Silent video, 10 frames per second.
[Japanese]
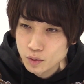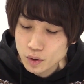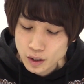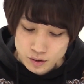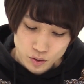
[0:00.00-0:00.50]

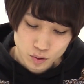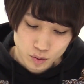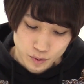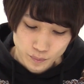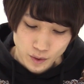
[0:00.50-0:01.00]
今回ちょっ
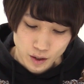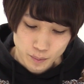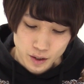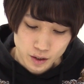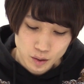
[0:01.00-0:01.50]
と、
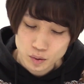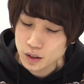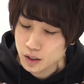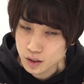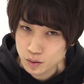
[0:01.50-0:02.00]
えー、まだ行ったこと
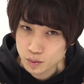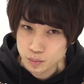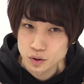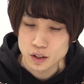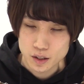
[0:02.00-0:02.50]
ないんですけど、
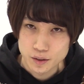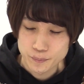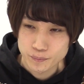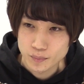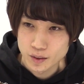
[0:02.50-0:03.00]
ブルータス
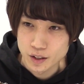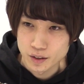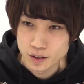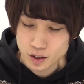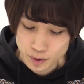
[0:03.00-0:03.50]
に
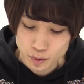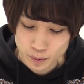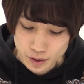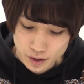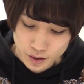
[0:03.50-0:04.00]
行ってみたいと
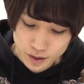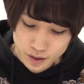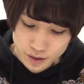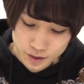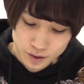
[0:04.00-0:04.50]
思います。